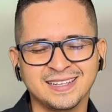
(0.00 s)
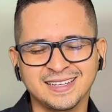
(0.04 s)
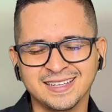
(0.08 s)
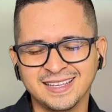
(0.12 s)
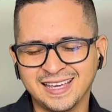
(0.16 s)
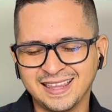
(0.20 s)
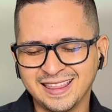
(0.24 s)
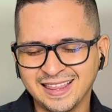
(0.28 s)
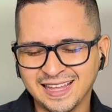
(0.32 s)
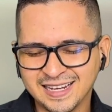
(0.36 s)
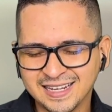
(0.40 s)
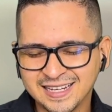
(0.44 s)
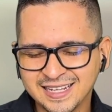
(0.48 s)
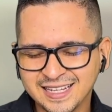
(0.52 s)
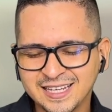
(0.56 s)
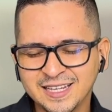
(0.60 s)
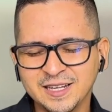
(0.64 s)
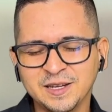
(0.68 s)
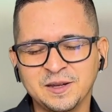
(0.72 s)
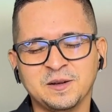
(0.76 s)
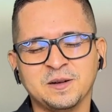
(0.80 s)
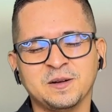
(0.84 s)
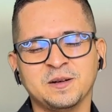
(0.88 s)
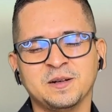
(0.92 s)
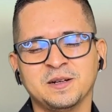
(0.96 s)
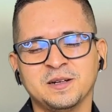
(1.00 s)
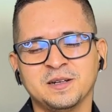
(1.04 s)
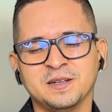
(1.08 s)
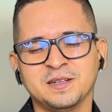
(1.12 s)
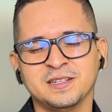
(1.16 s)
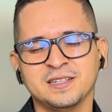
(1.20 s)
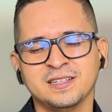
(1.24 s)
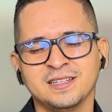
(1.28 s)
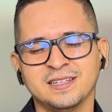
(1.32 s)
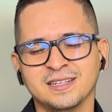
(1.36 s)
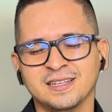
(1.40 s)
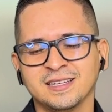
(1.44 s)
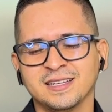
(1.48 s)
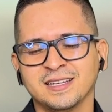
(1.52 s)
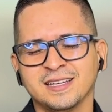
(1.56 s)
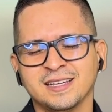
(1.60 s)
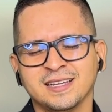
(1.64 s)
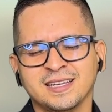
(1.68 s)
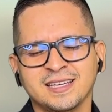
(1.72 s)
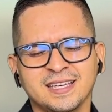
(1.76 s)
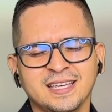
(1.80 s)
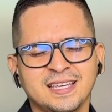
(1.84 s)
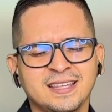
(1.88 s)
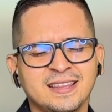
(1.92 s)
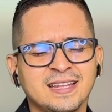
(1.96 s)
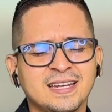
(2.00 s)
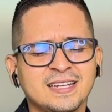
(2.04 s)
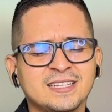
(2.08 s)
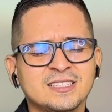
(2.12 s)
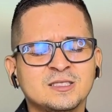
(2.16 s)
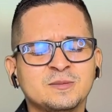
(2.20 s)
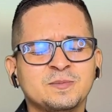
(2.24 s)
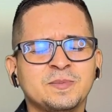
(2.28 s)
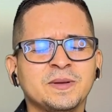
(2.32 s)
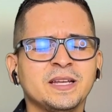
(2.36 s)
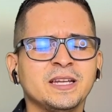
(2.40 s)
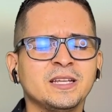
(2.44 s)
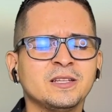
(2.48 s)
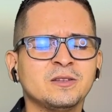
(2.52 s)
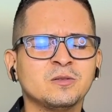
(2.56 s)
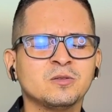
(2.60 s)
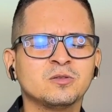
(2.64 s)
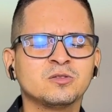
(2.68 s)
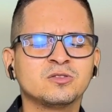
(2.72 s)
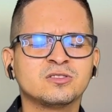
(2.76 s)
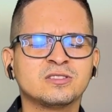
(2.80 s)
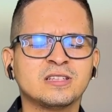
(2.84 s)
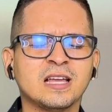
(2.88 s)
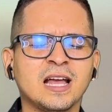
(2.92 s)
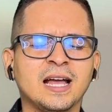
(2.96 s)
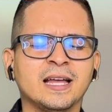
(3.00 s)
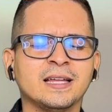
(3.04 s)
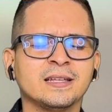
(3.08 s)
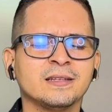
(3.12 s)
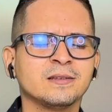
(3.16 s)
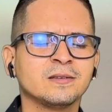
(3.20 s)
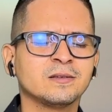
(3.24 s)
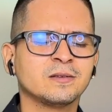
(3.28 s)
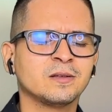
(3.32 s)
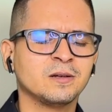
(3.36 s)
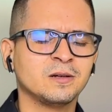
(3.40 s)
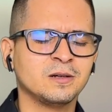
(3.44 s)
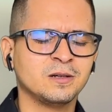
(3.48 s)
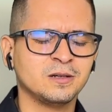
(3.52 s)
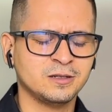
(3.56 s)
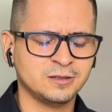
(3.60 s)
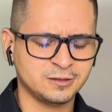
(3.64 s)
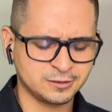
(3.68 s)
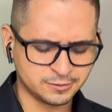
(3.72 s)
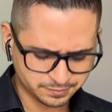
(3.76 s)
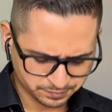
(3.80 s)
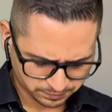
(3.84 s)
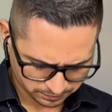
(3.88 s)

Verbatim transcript: y del Hijo y del Espíritu Santo.